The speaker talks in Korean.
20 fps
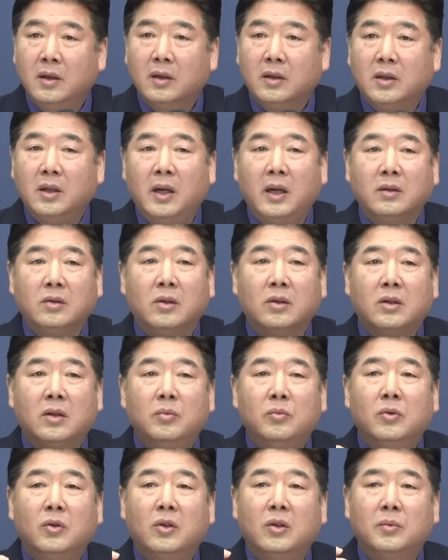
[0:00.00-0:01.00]
그래서
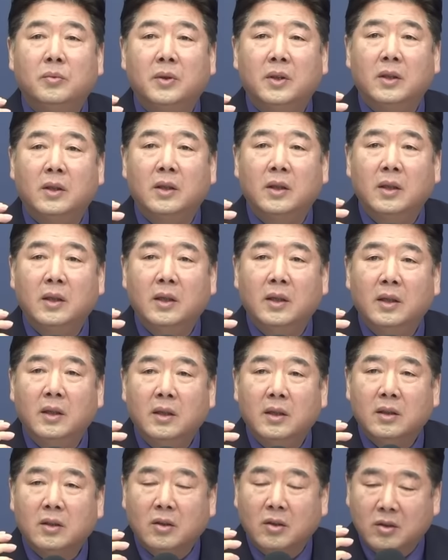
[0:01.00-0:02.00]
김도읍을
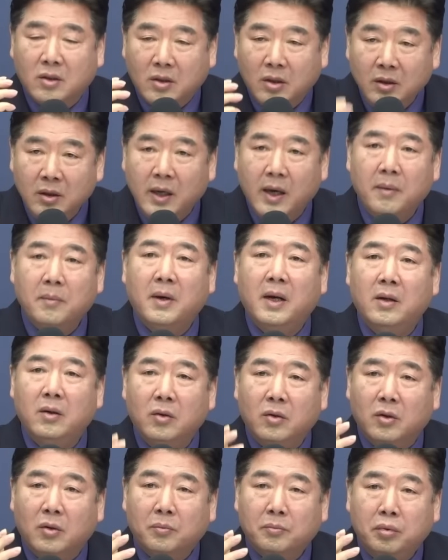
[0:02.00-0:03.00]

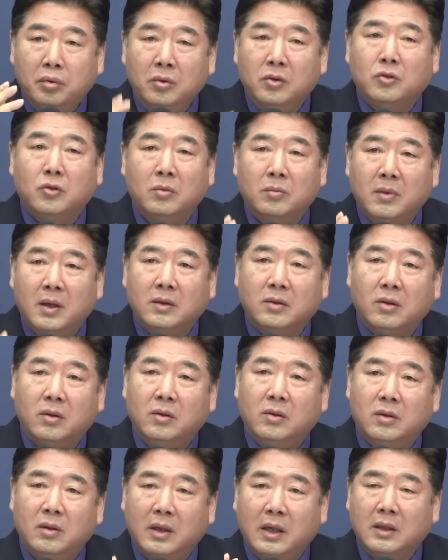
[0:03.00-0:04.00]
그야말로 불출마
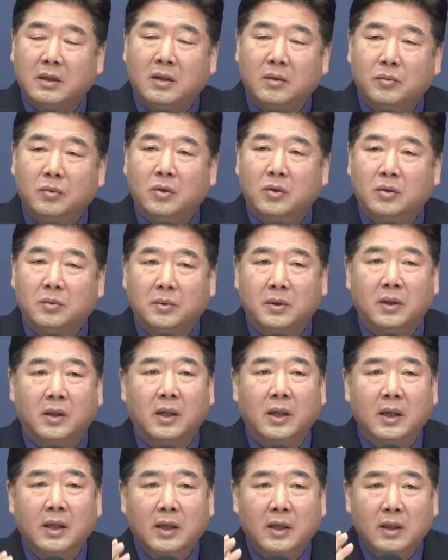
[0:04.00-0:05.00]
선언을 한 김도읍을
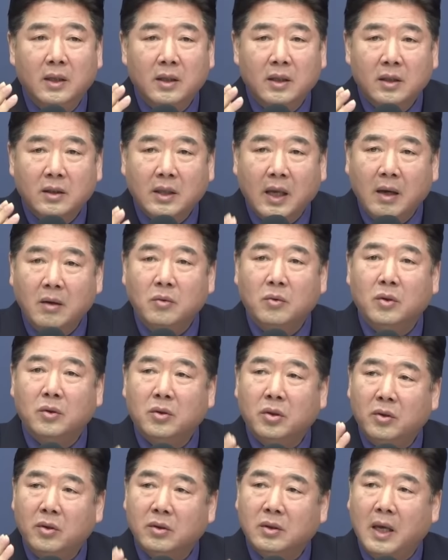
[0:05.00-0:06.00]

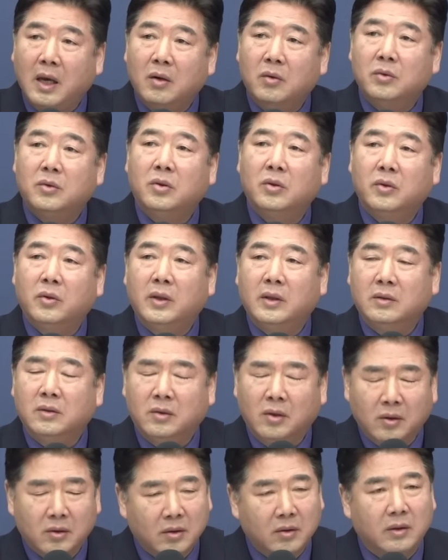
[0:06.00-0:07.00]
상고처로 사고처로 해서
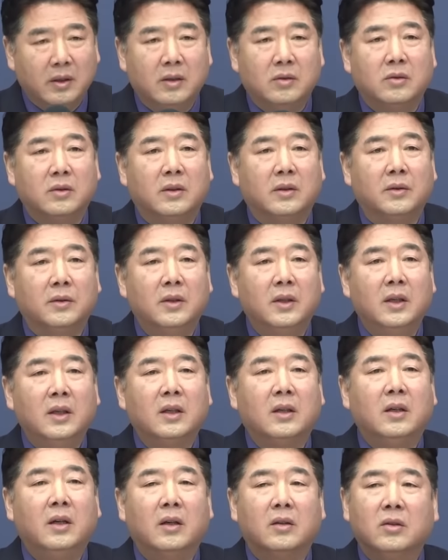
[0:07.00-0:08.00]
설득을 했어요.
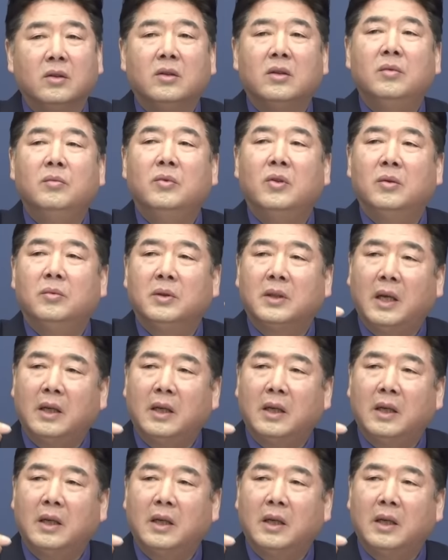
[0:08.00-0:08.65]
그래서 김도읍을